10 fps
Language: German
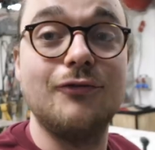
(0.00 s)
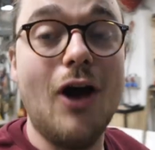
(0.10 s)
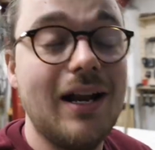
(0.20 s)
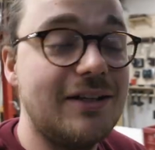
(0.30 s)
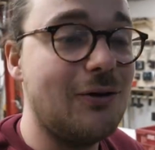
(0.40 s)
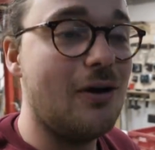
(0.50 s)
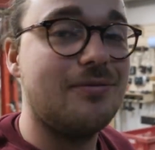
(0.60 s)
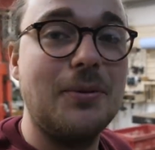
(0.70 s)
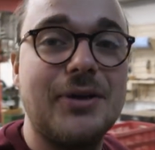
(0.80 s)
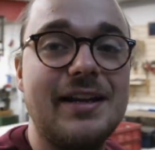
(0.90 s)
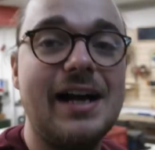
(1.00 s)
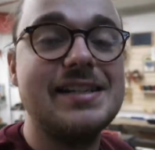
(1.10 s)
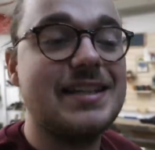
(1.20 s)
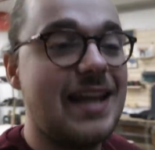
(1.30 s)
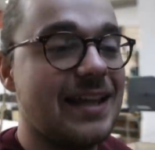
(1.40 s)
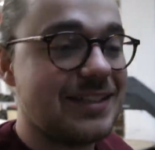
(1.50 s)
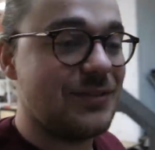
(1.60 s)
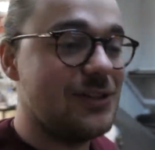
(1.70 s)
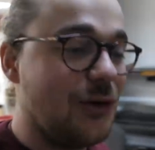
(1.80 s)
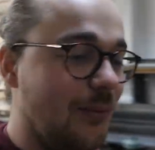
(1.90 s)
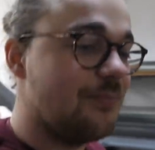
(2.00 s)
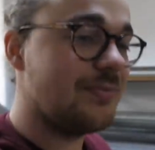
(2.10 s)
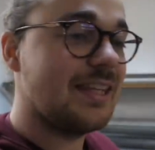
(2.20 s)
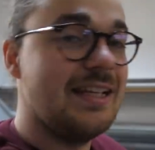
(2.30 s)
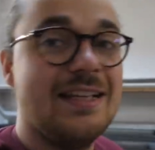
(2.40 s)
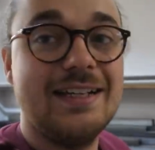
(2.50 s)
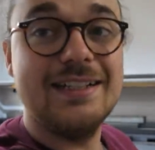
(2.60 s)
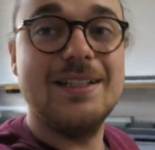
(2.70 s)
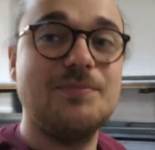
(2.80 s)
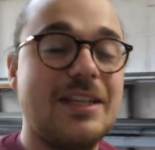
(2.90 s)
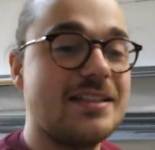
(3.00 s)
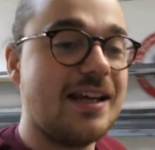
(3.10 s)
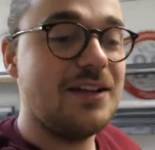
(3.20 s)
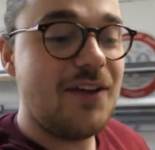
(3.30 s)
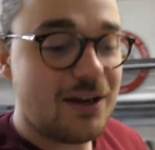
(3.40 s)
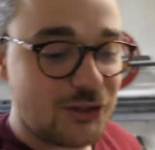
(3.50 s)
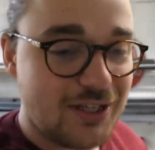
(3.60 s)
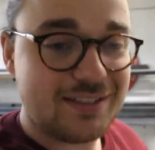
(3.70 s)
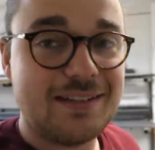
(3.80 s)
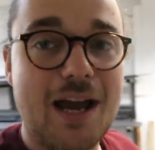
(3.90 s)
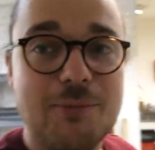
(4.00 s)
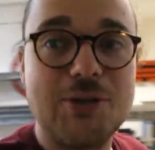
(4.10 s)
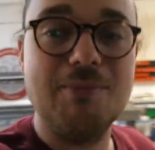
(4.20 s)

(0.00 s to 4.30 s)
Für alle, die neu auf meinem Kanal sind, herzlich willkommen. Ähm, das ist eine Werkstatt, die habe ich